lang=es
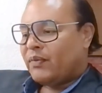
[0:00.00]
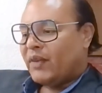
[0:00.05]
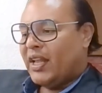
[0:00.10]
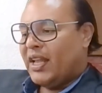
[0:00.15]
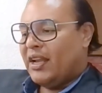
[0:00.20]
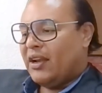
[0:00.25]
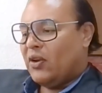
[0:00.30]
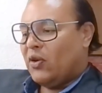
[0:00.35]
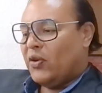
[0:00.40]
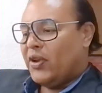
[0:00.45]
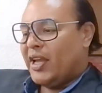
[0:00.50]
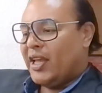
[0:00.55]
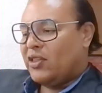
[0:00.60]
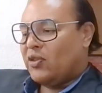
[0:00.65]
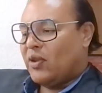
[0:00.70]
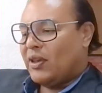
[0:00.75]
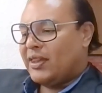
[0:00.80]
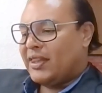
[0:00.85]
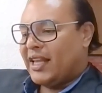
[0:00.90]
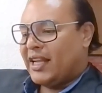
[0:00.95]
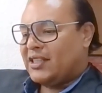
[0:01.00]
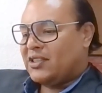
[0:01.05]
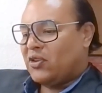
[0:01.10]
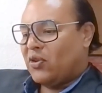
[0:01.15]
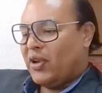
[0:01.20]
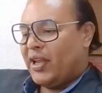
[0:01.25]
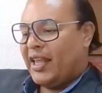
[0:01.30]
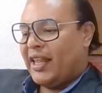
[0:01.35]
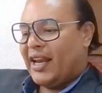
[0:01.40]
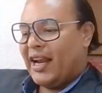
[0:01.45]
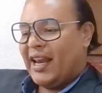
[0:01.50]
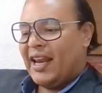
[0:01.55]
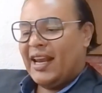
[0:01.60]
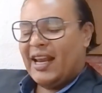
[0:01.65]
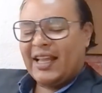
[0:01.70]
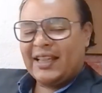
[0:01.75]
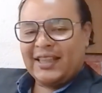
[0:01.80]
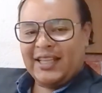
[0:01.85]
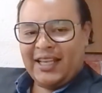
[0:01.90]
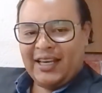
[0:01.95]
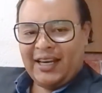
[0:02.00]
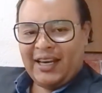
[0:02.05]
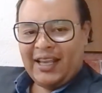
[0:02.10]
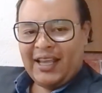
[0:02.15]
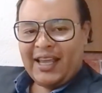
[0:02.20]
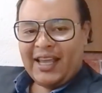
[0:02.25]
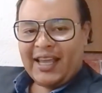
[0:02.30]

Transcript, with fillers: incluyendo el texto original en latín